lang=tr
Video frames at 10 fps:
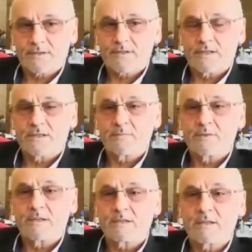
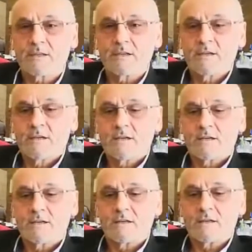şeyinle birlikte
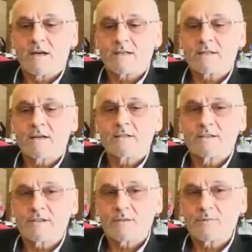e,
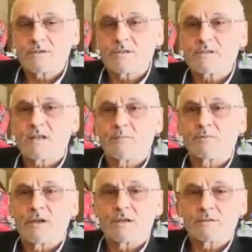kardeşlerimiz
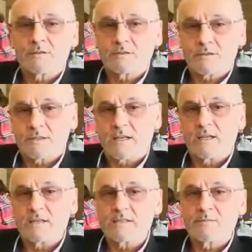İstanbul'dan
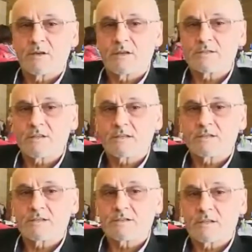ithalatçı, imalatçı
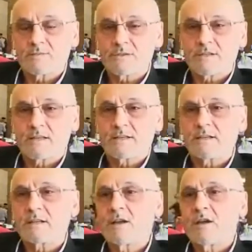arkadaşlarımız
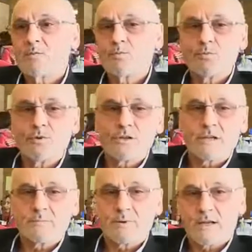geldiler. Bu
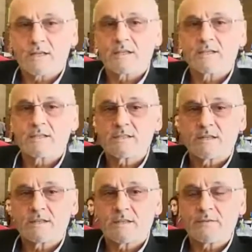bölgenin
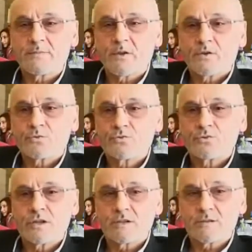perakendecileri de
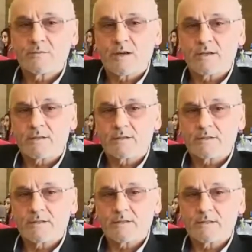günden itibaren
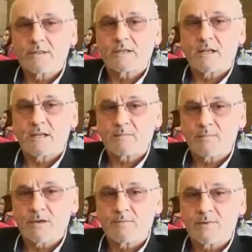intikal
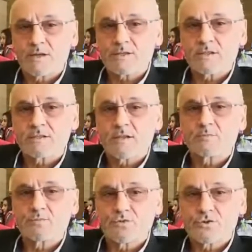etmeye
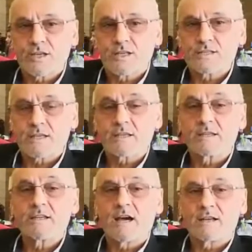başladılar. Bugün
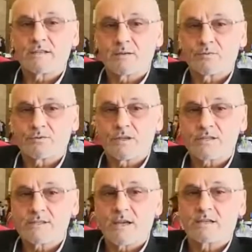gelecekler. Yarın da
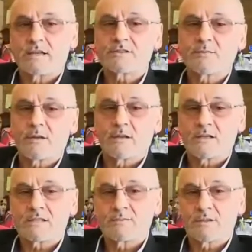buradayız. Yarın akşam
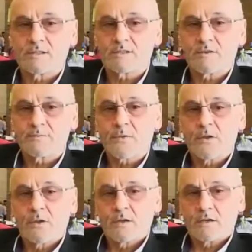Allah nasip ederse
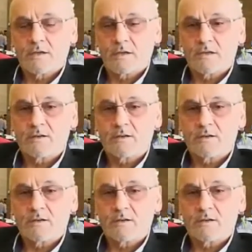e,